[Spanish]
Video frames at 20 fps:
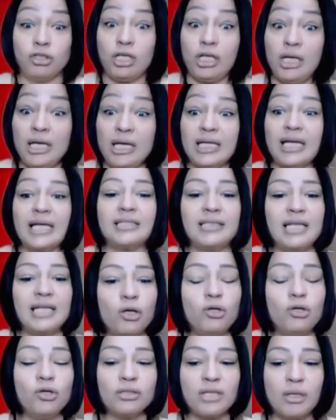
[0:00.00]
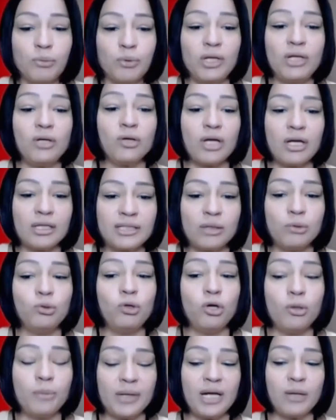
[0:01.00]
Sí, que esté con los abuelos, que
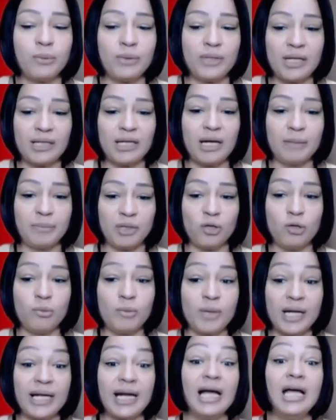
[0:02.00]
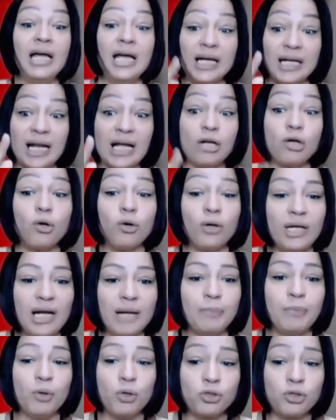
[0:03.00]
seguro lo van a cuidar de la mejor manera. Claro, con
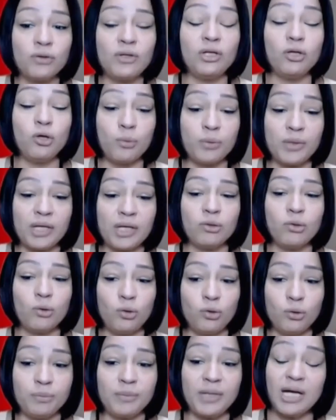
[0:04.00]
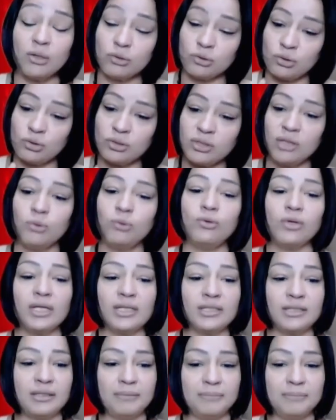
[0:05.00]
el apoyo del gobierno colombiano,
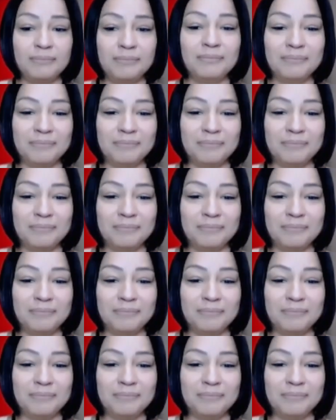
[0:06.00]
seguro que sí.